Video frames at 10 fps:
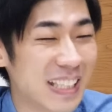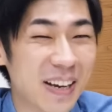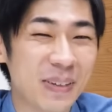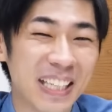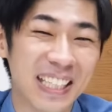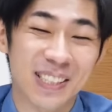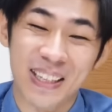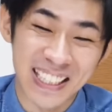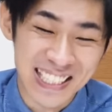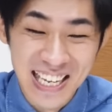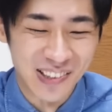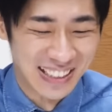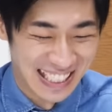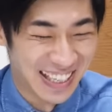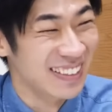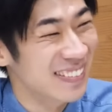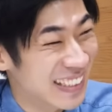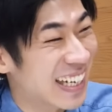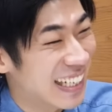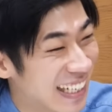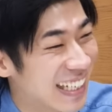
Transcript: またピーナッツバターサンドじゃみたい